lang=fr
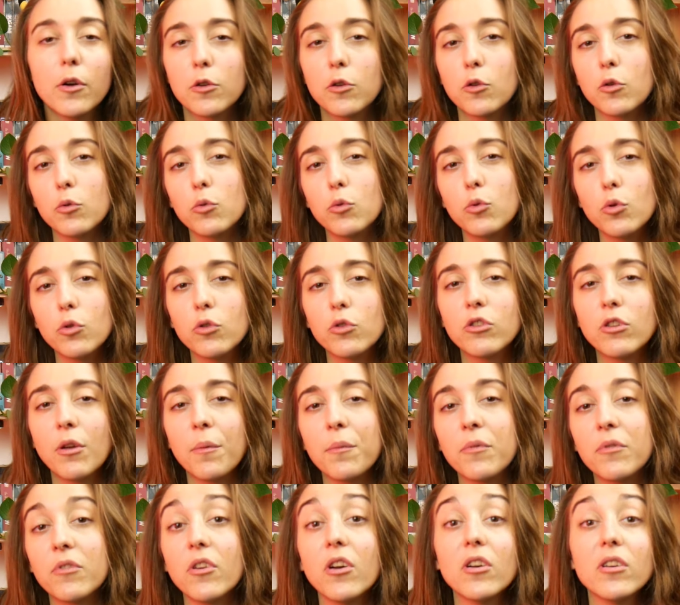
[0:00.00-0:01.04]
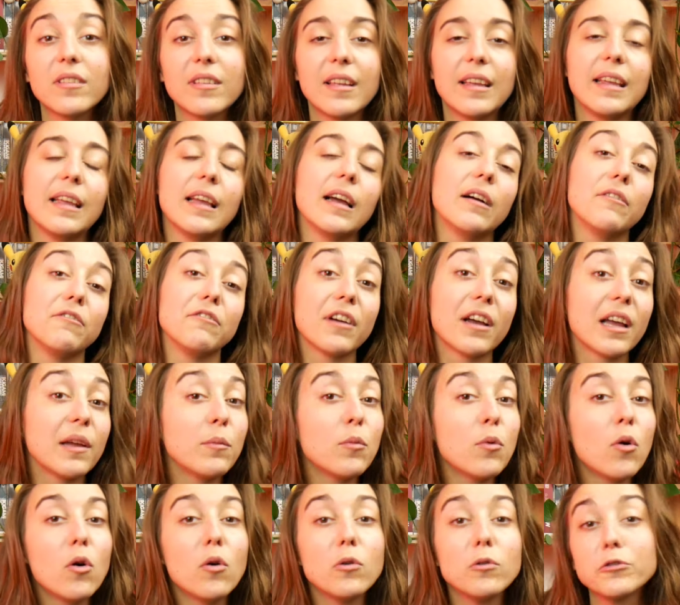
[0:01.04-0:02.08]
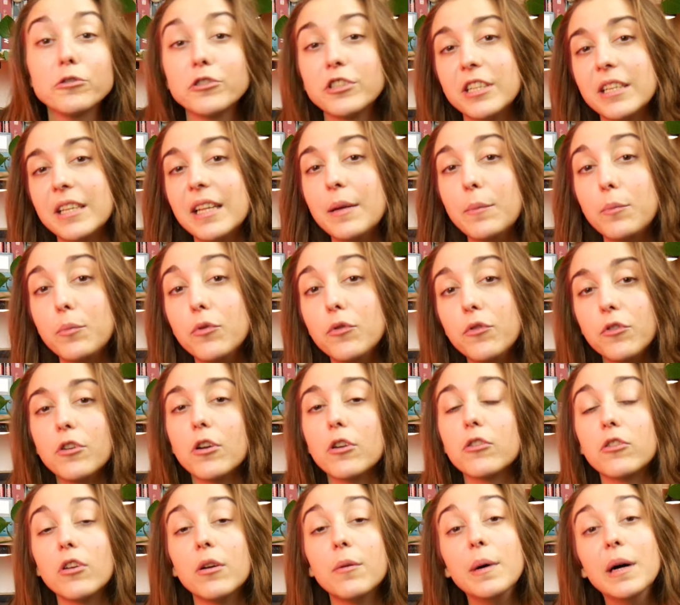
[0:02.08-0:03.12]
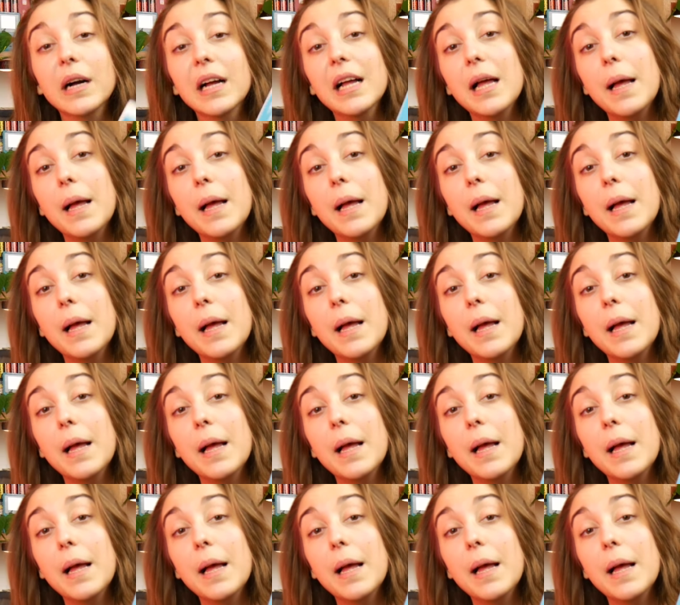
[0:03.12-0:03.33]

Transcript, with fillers: que d'autres tomes sortent et à vraiment enchaîner plusieurs tomes,